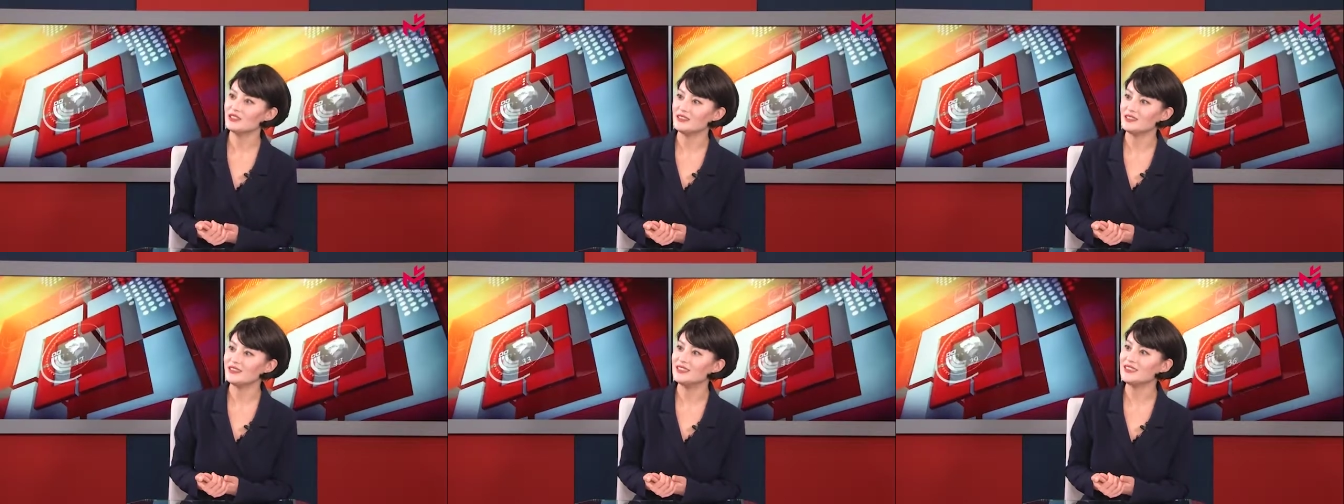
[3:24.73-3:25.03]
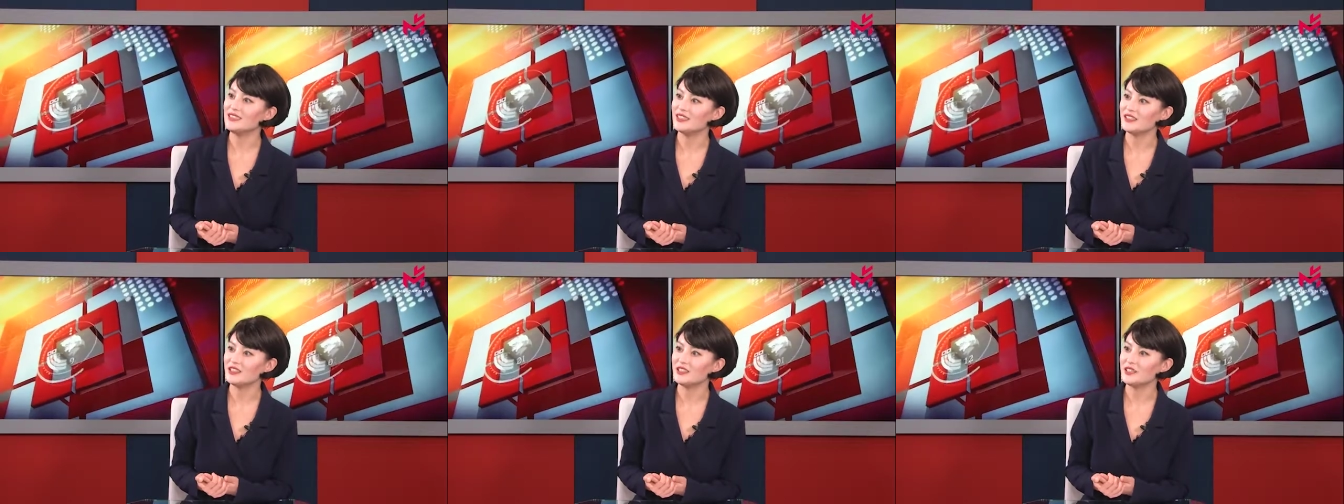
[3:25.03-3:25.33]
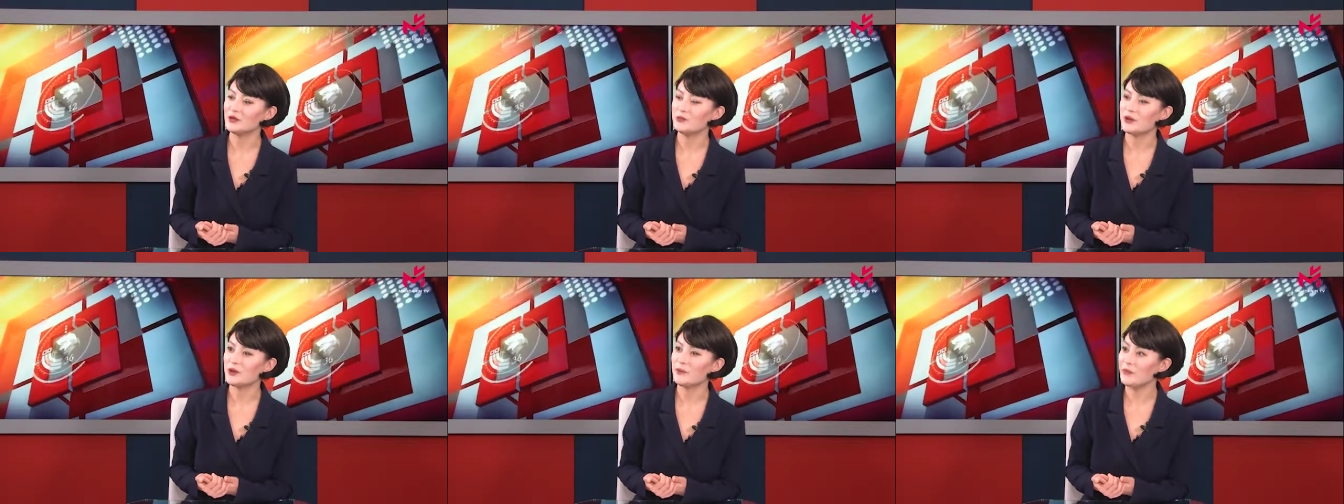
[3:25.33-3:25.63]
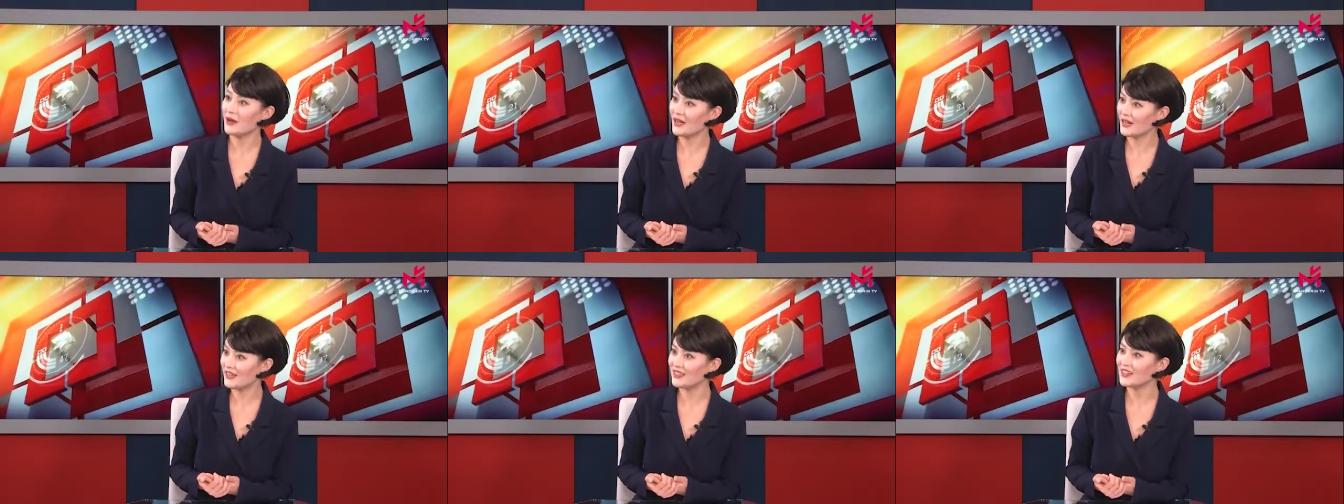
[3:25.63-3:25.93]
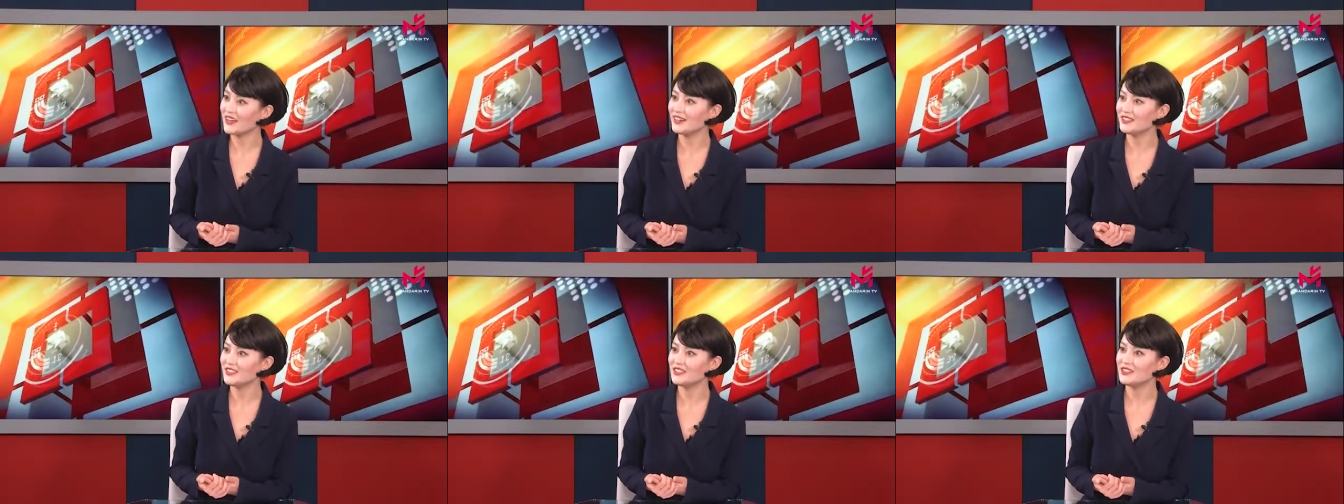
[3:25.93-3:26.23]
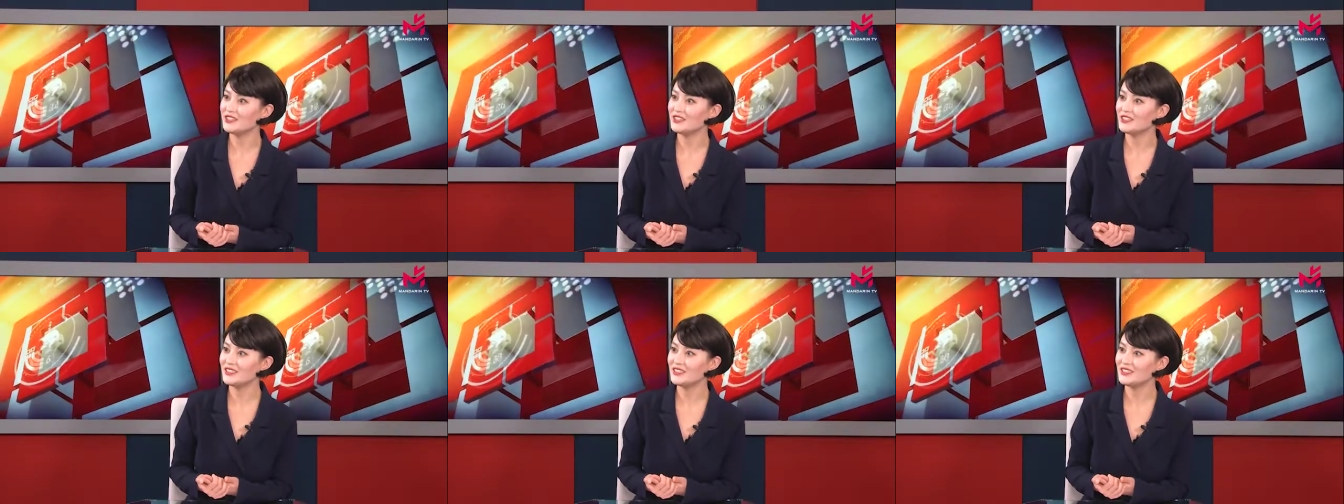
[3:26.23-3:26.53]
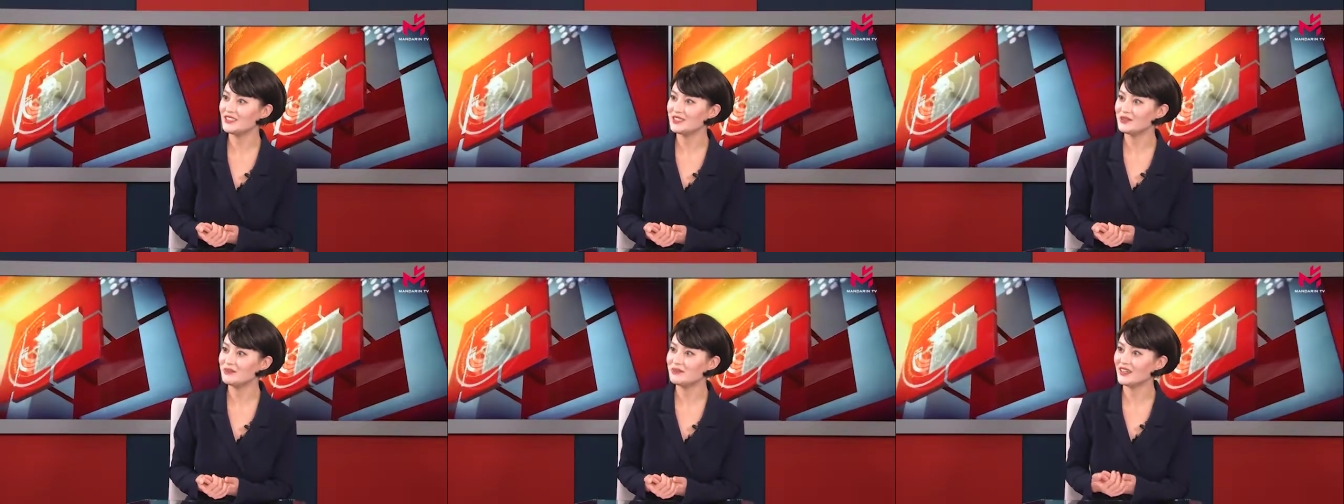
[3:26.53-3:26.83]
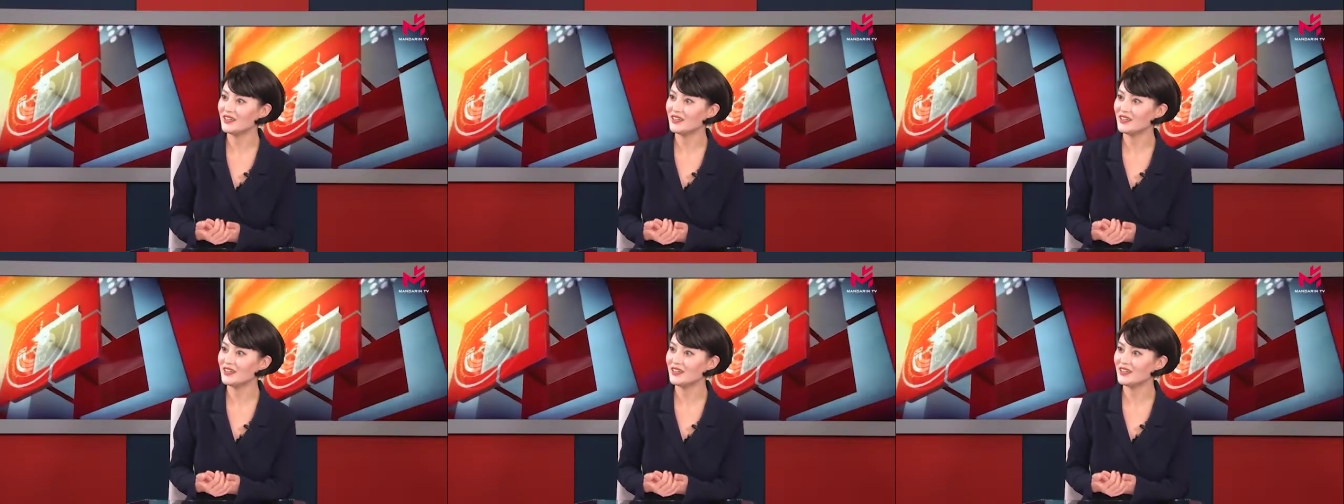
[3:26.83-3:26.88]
您写了一本《巴黎抗疫日记》是吗？